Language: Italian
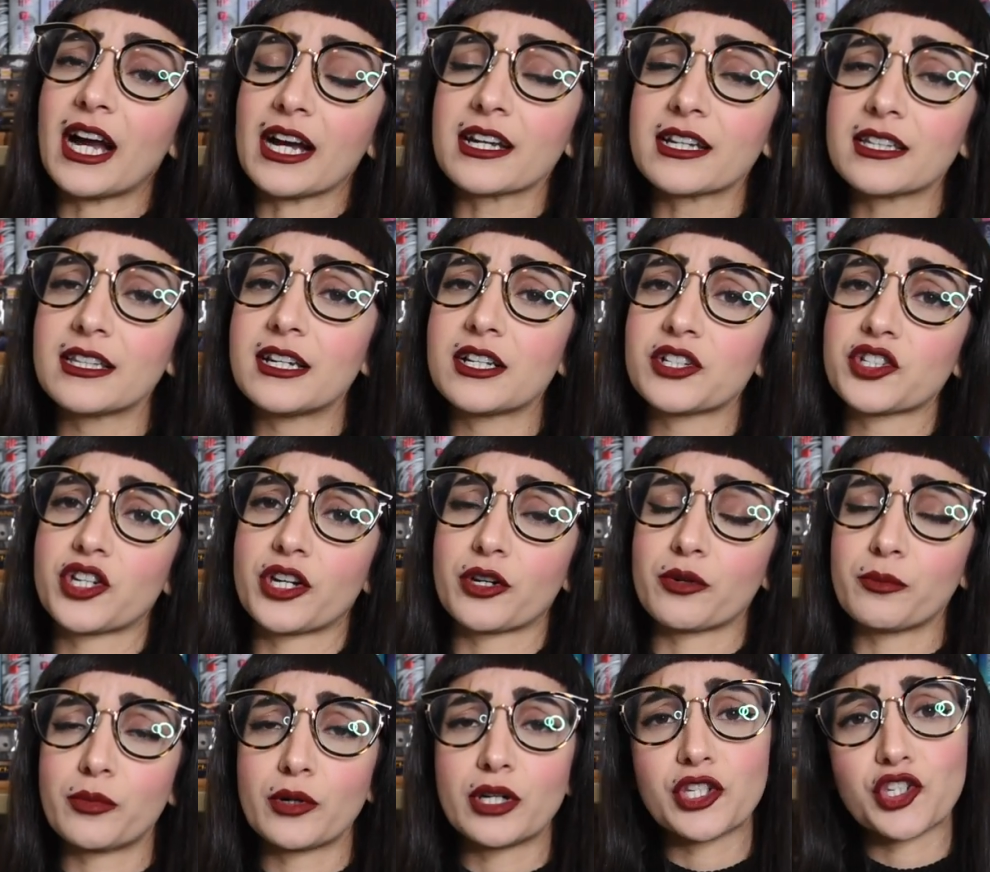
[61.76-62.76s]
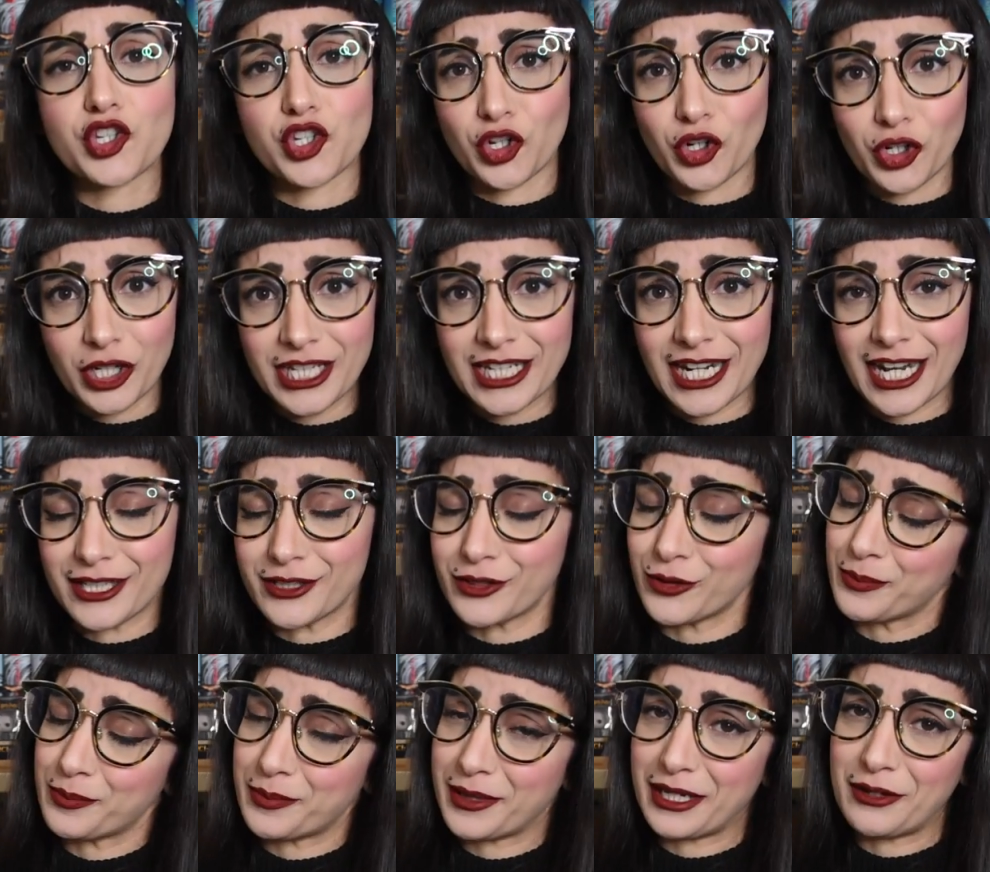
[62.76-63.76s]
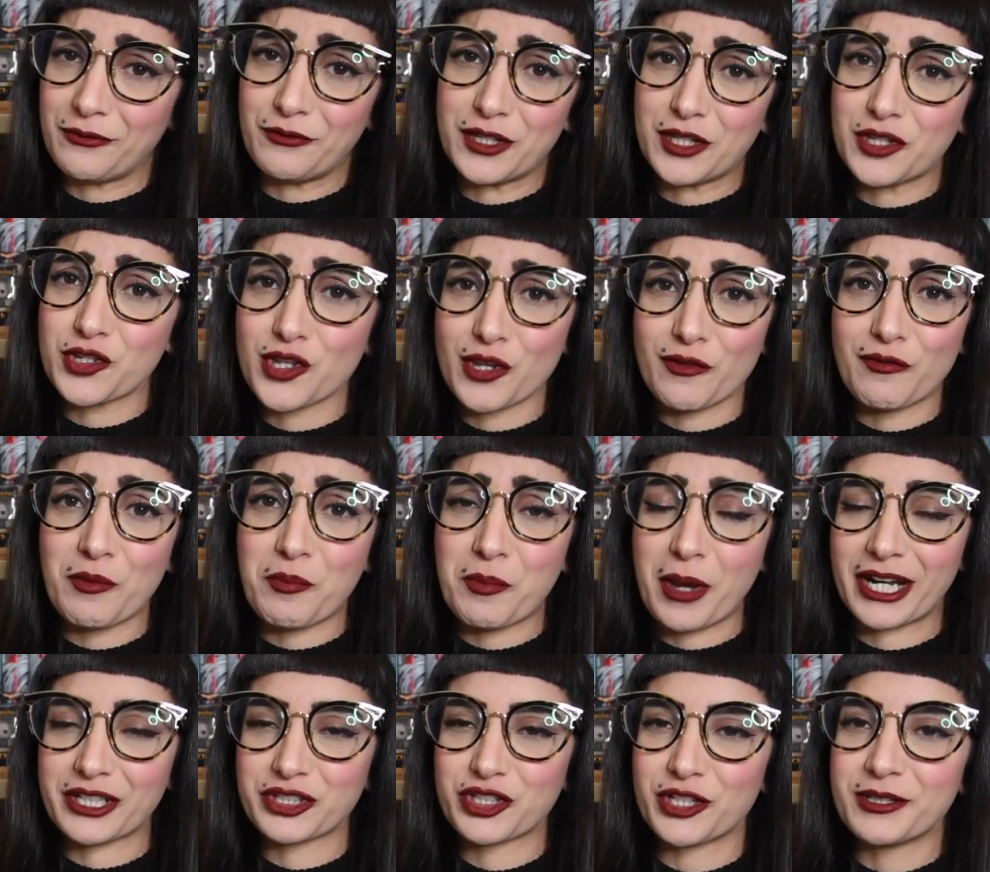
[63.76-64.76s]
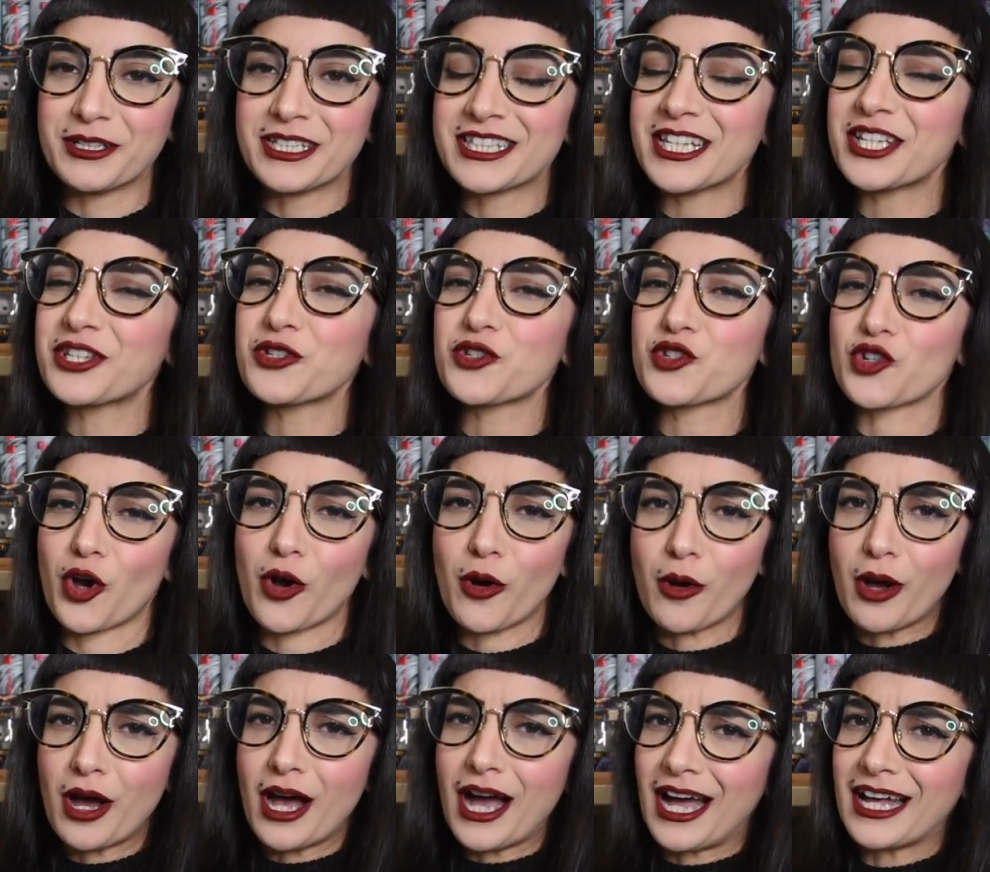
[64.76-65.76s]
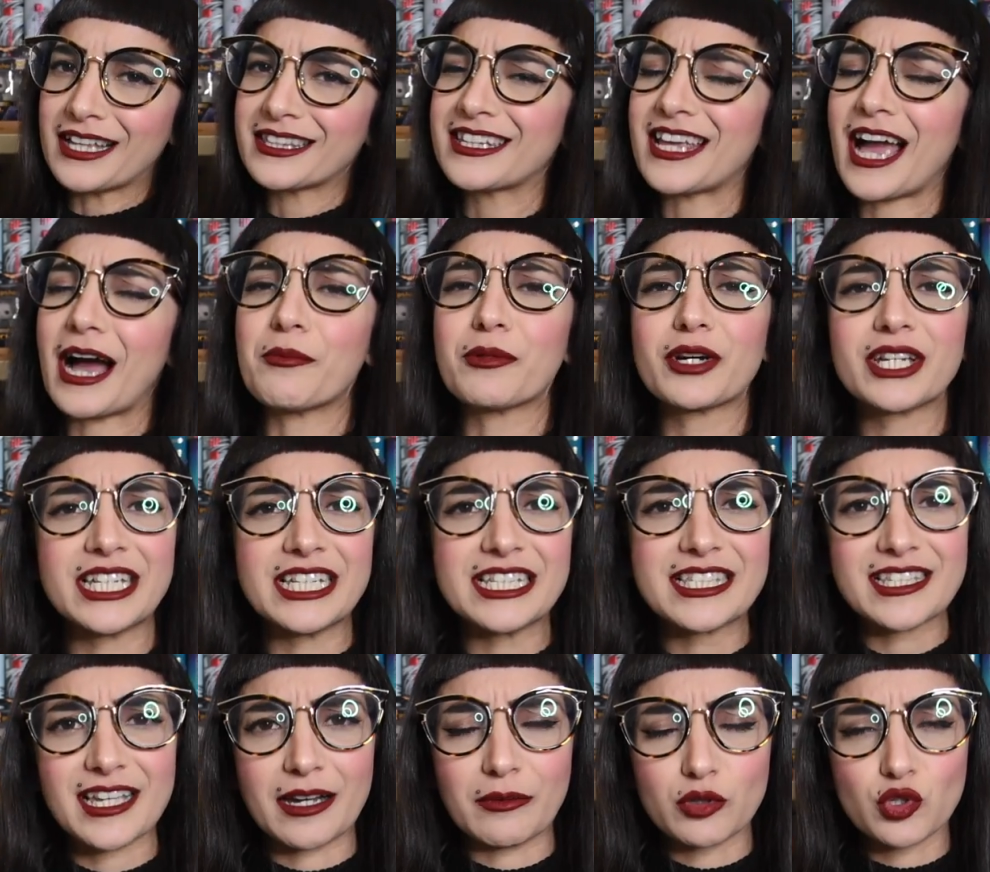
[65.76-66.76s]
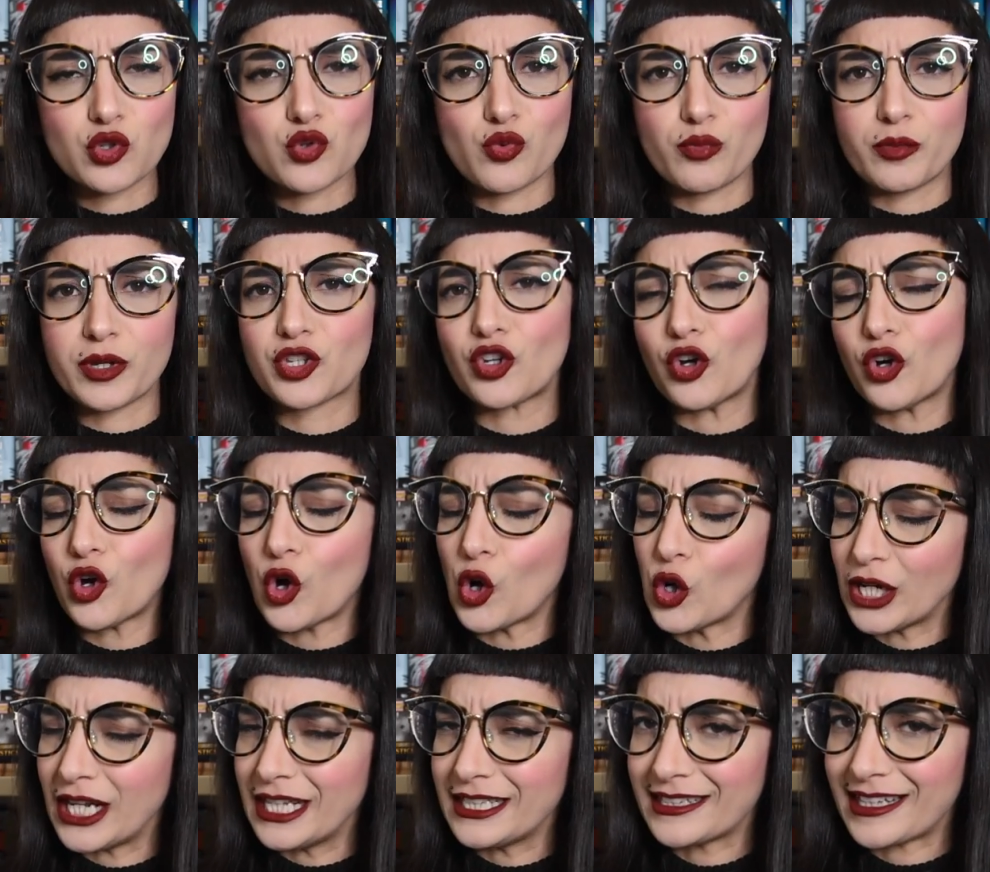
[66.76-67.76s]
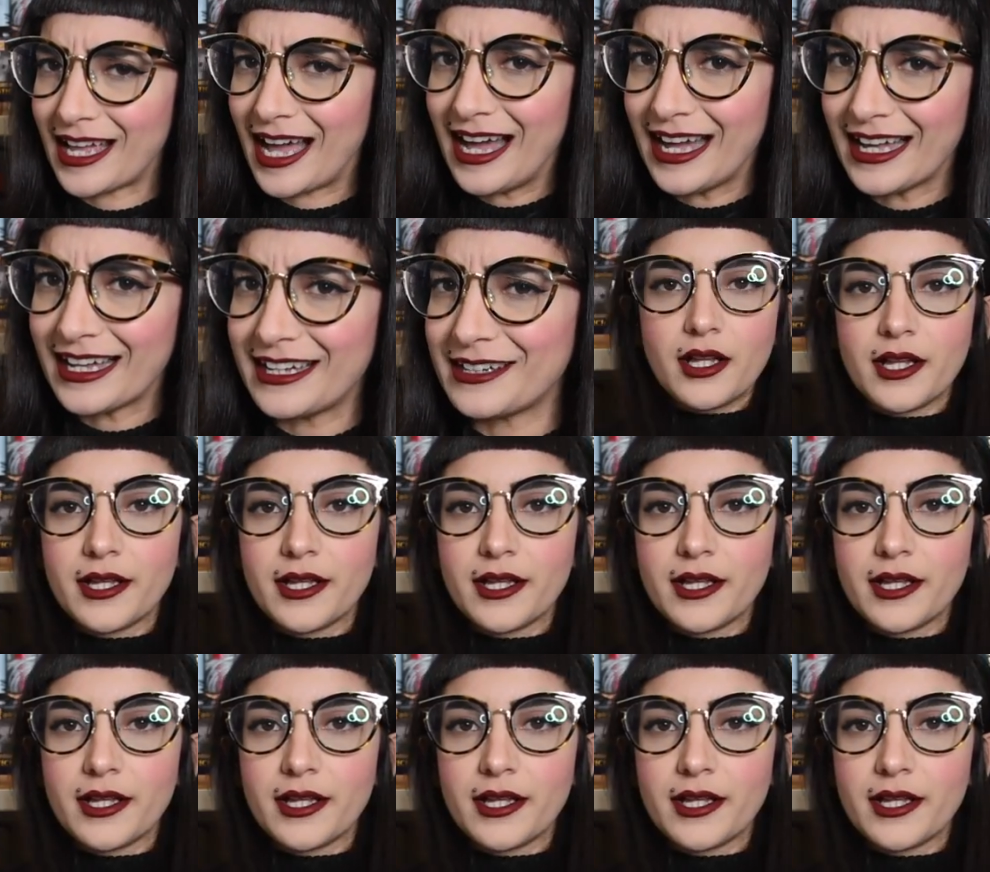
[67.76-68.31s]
anche di lasciare un pollicino in alto per il video se vi piace. Detto ciò Andiamo e iniziamo subito con il tag.